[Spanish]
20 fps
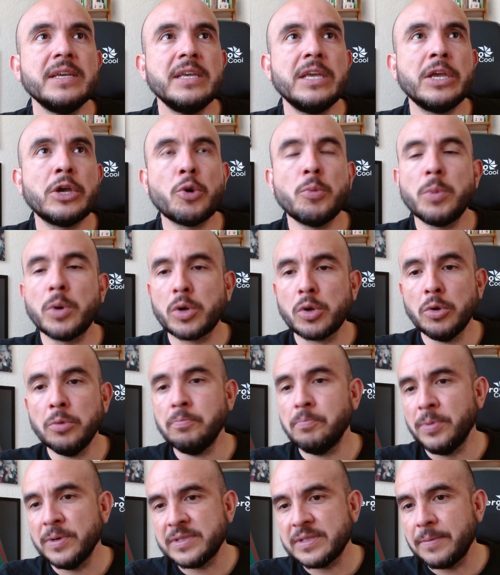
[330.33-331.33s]
Y como
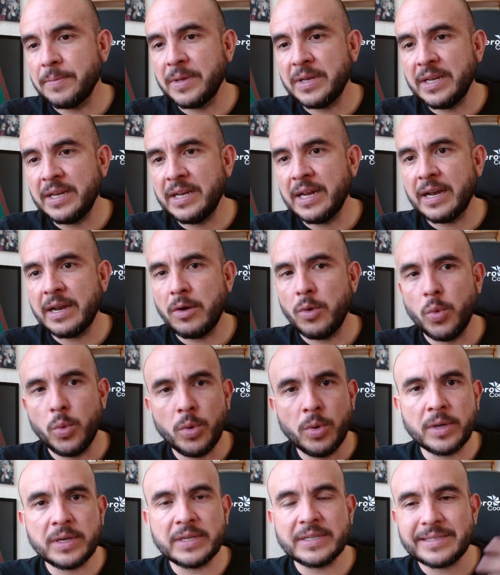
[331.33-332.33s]
club pues también irían a
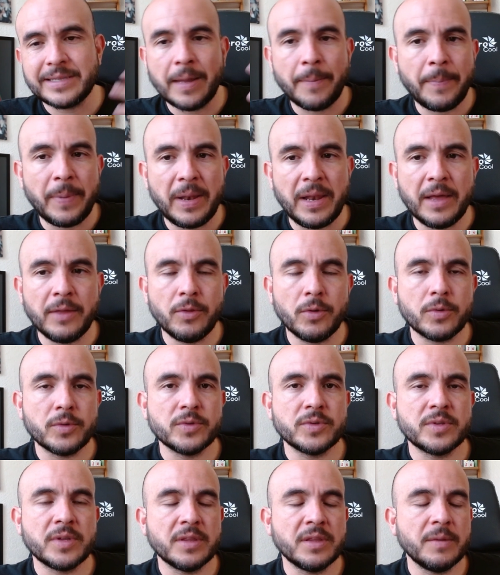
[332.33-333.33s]
uno que está peleando
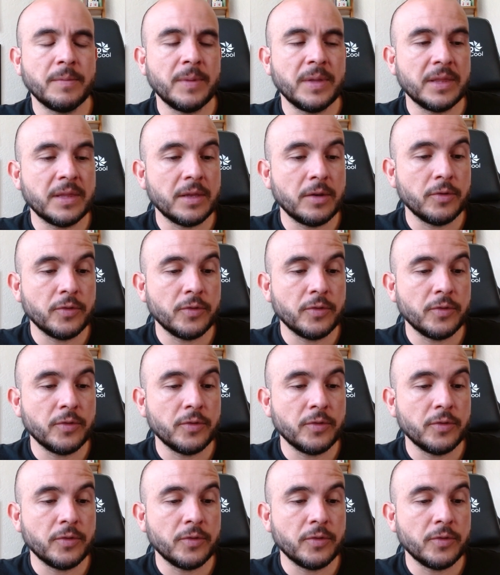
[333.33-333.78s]
constantemente